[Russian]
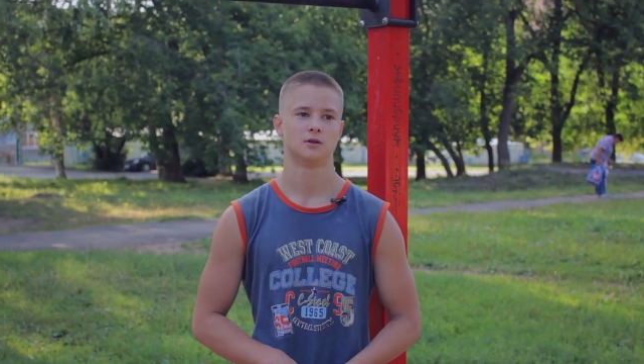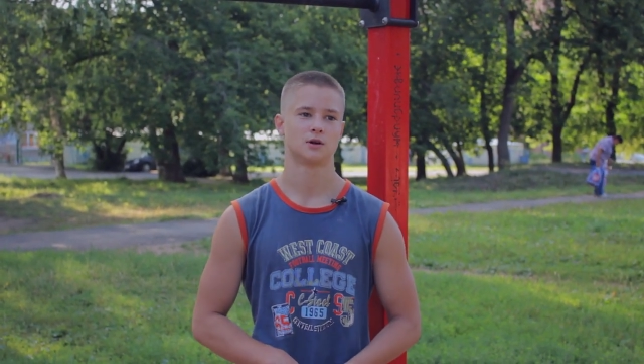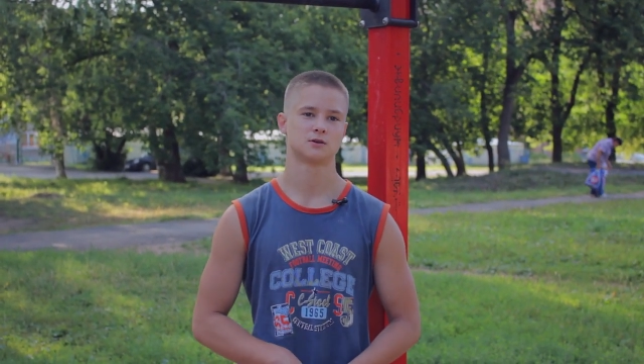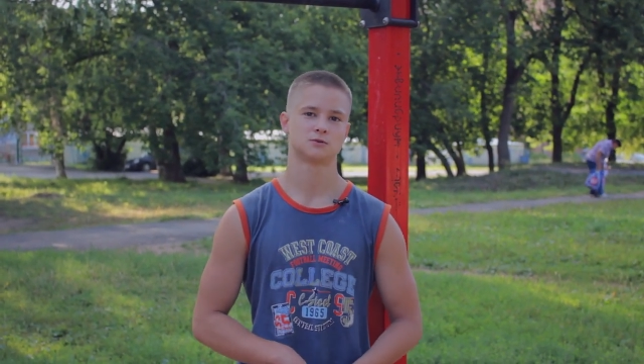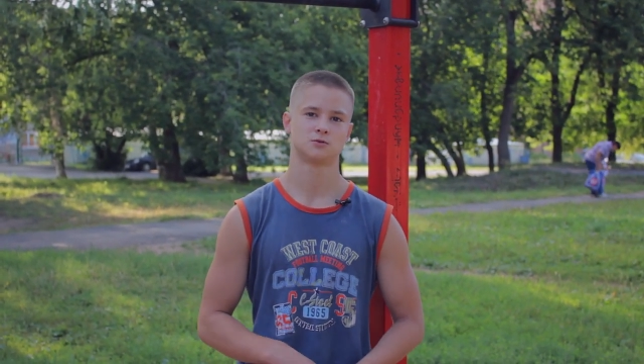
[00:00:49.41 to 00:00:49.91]

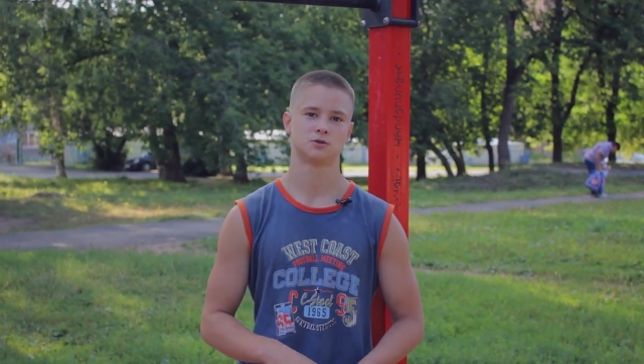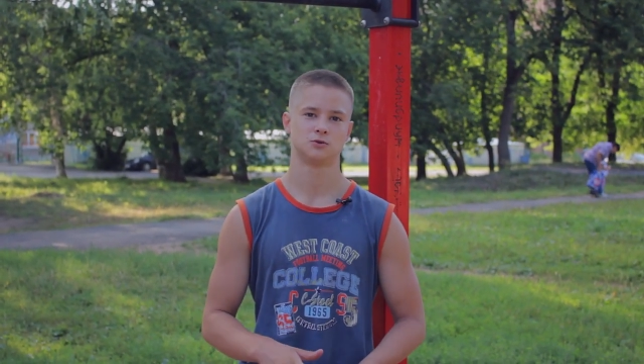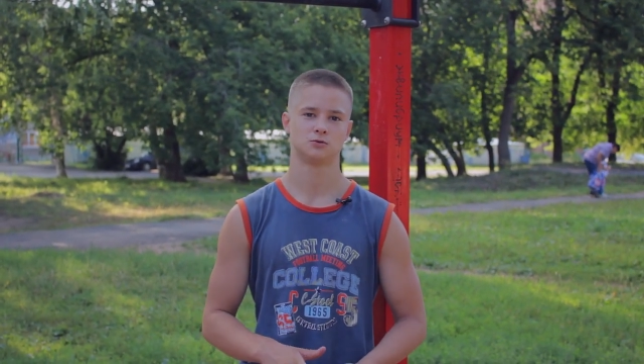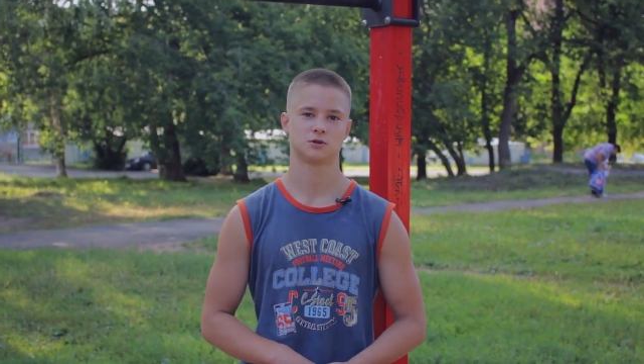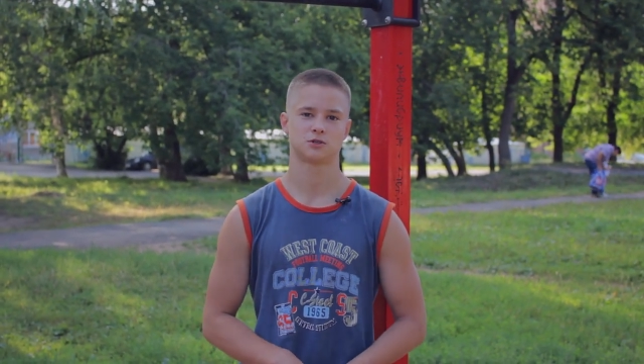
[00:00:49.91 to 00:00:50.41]
так как в случае
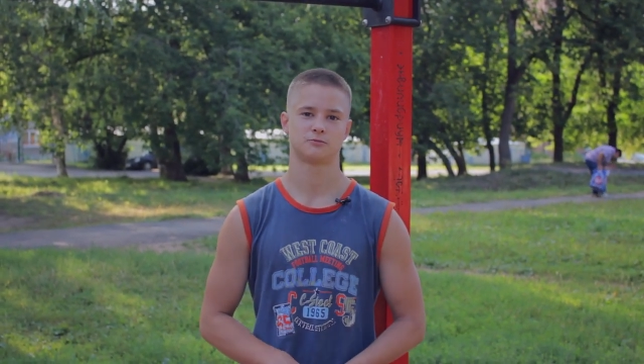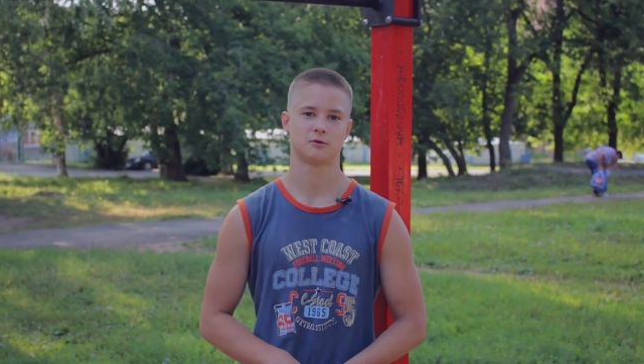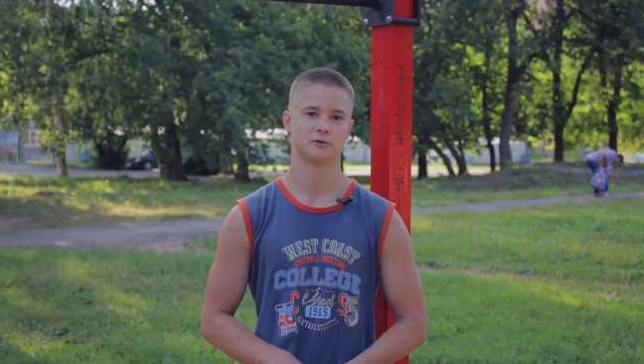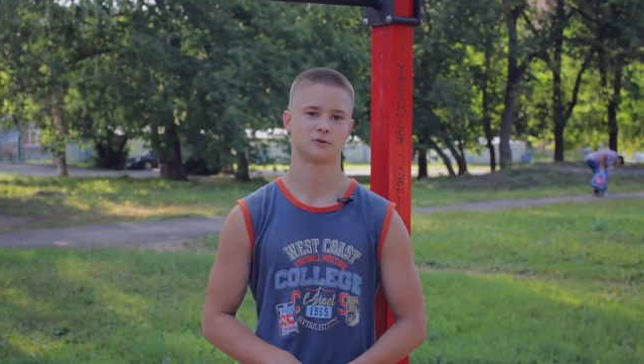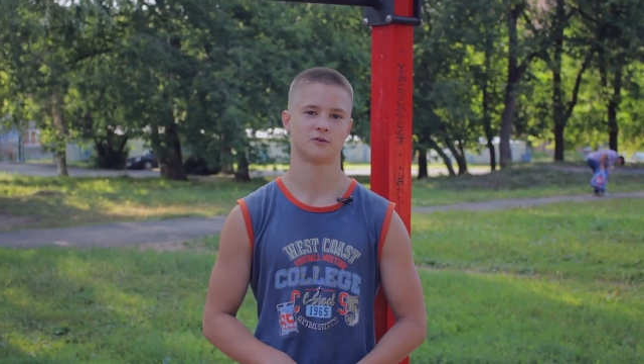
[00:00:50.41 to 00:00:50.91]
неудачных
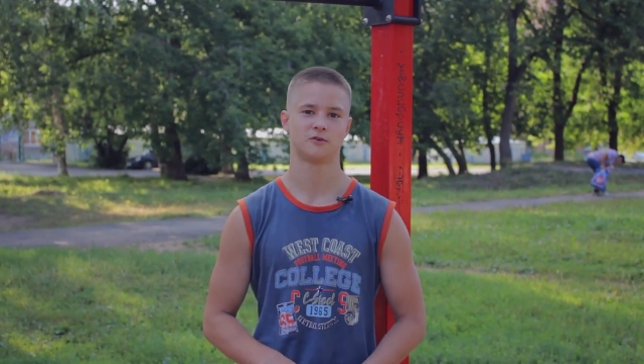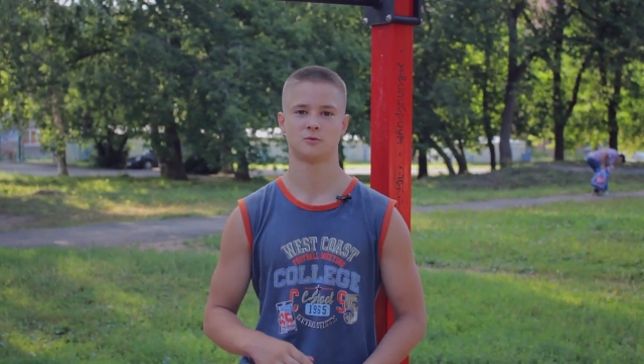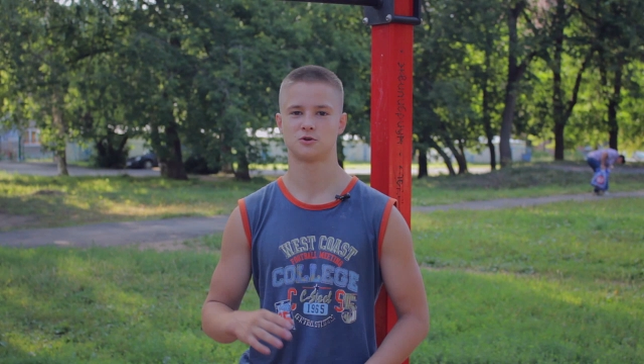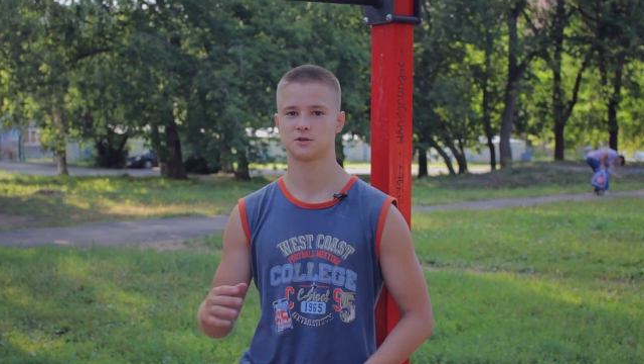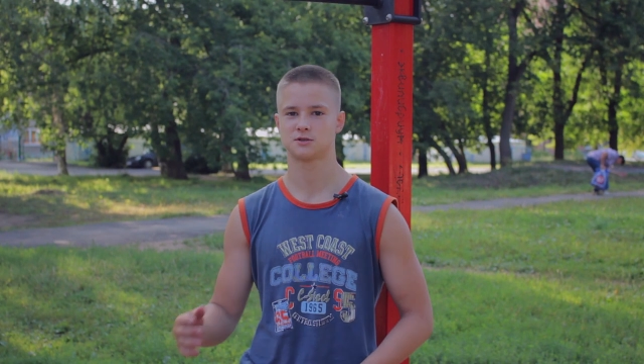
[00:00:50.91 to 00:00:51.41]
попыток вы
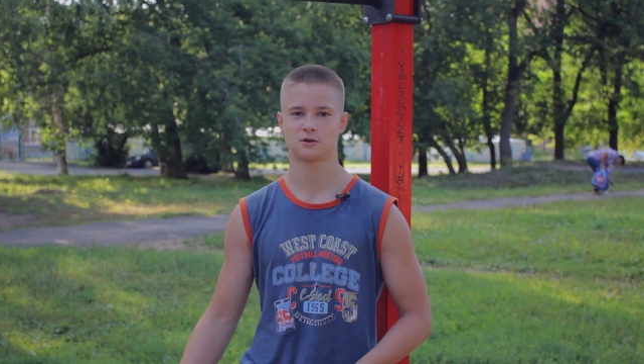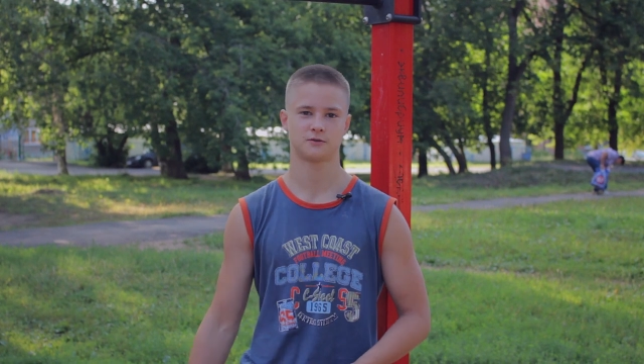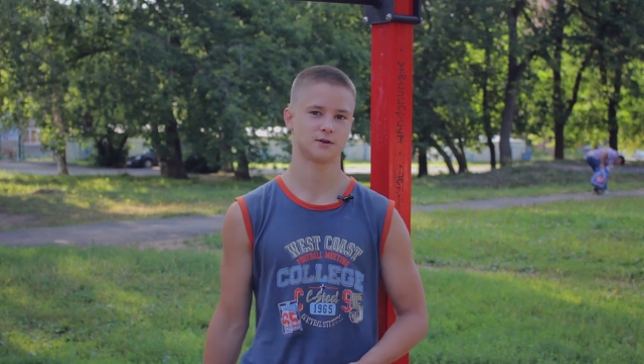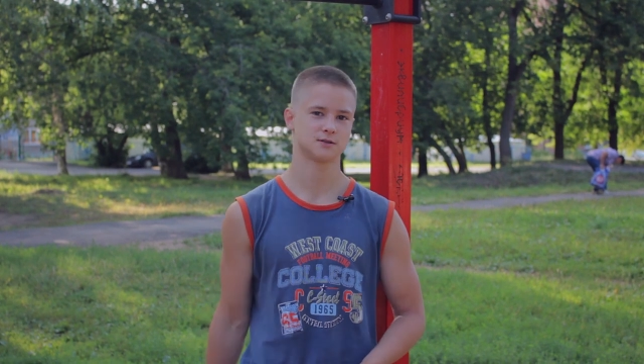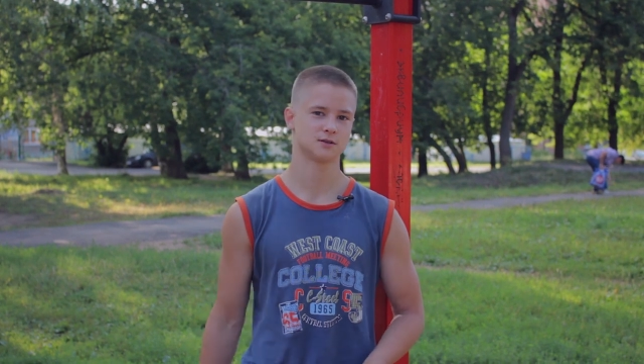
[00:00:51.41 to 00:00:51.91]
можете
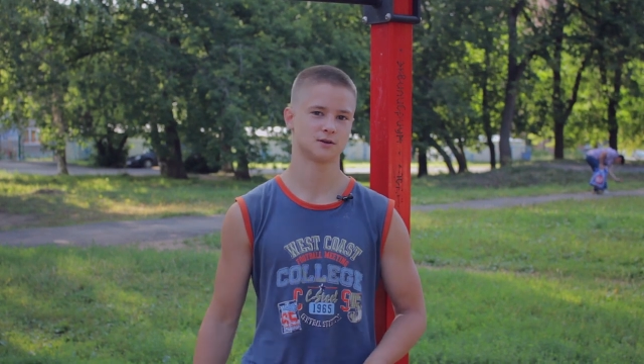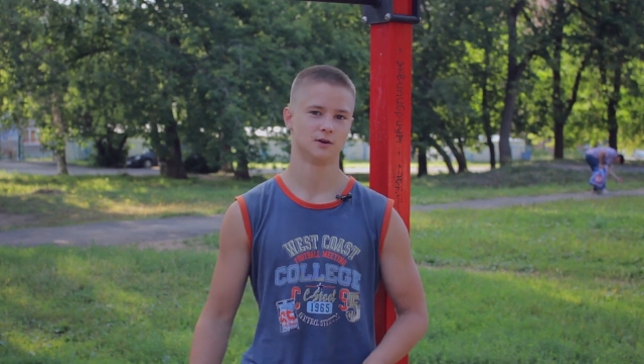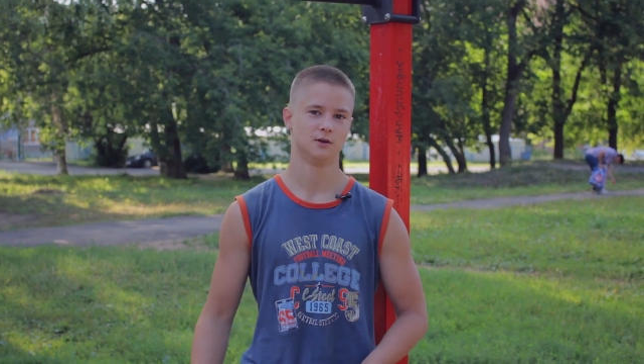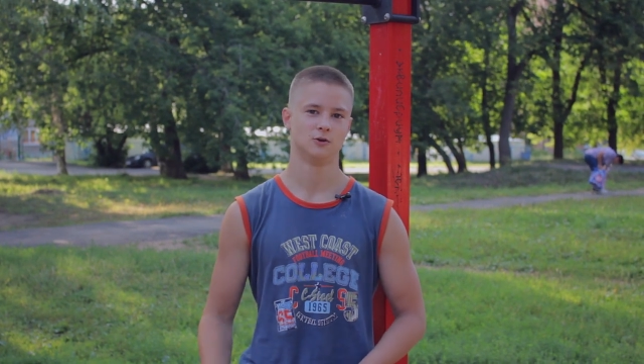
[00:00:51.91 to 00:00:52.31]
сорваться